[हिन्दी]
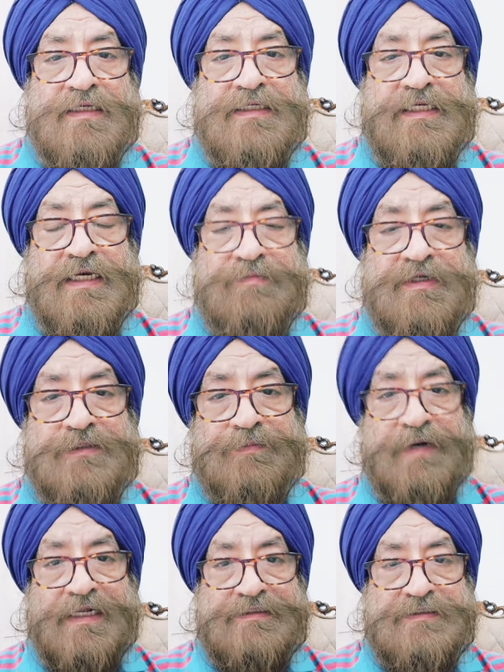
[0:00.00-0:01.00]
कि
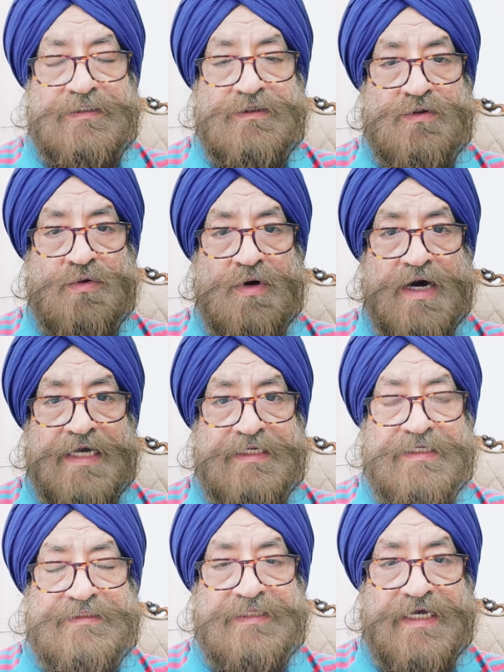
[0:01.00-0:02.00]
अमृतपाल सिंह को
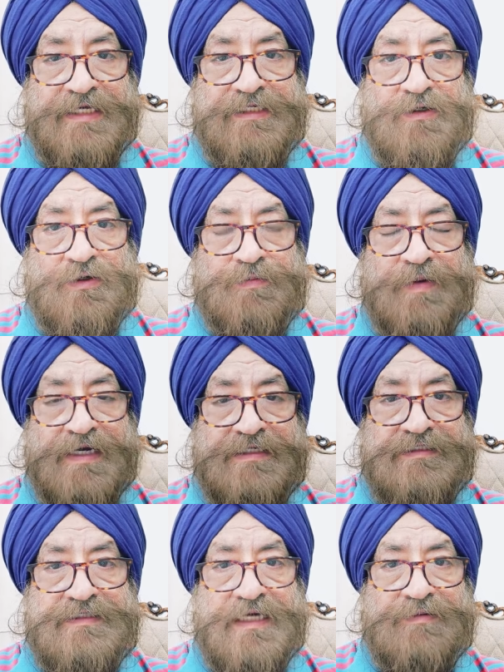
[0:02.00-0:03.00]
आई एस आई और
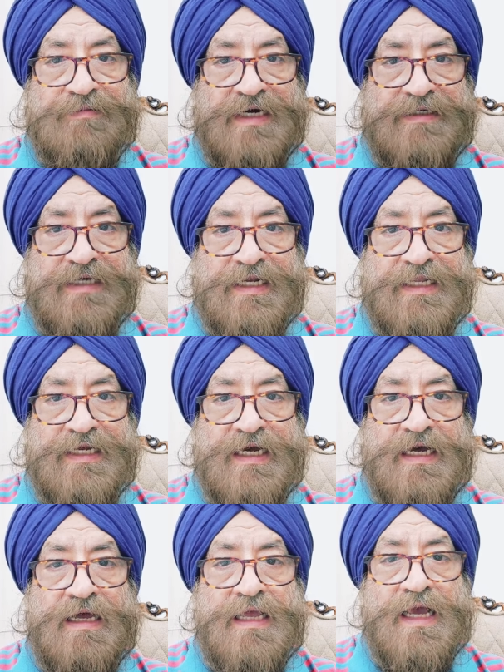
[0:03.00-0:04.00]
पाकिस्तान मार
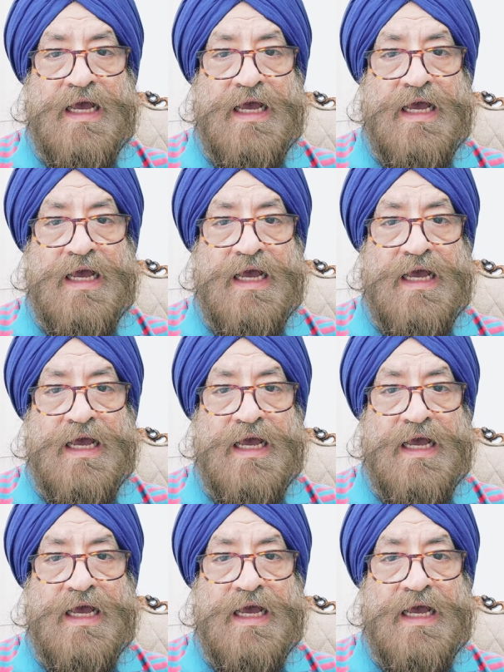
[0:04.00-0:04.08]
डालेगा